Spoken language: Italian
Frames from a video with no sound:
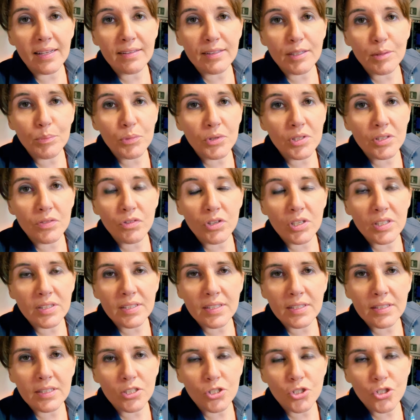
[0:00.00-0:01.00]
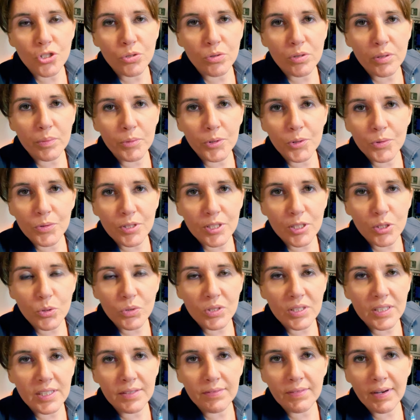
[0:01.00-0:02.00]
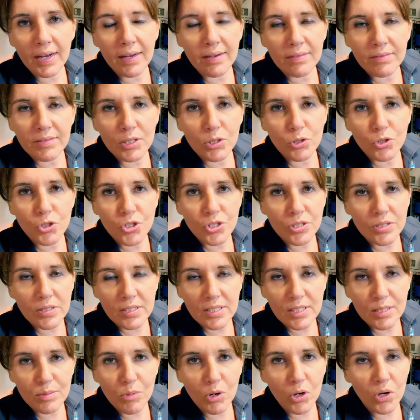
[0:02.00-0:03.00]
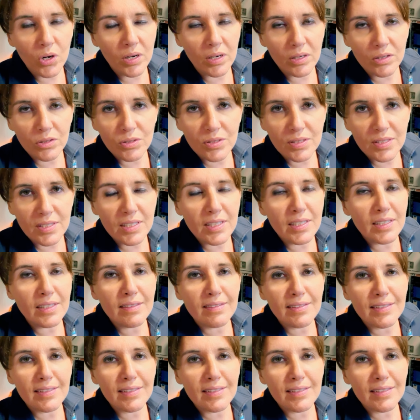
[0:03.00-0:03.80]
il tempo di volo è 35 minuti quindi va velocissimo così